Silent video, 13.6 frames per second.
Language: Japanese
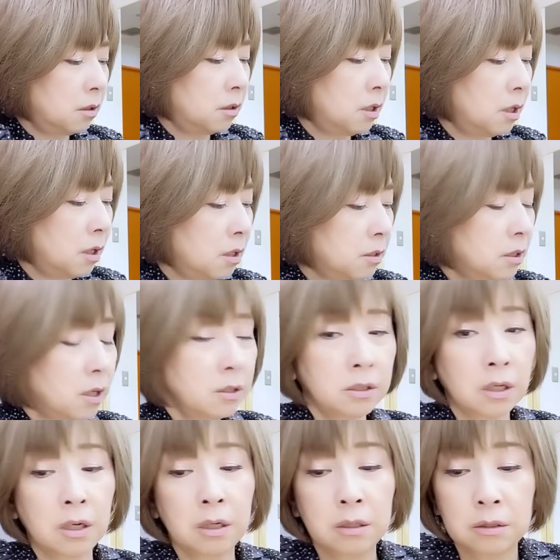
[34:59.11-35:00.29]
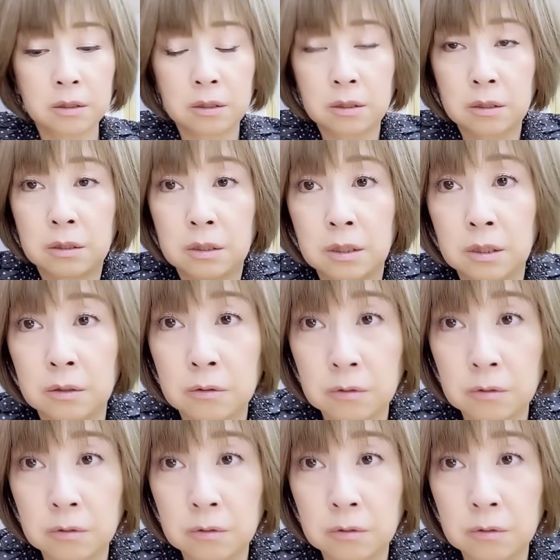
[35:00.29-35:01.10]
でさっちゃんに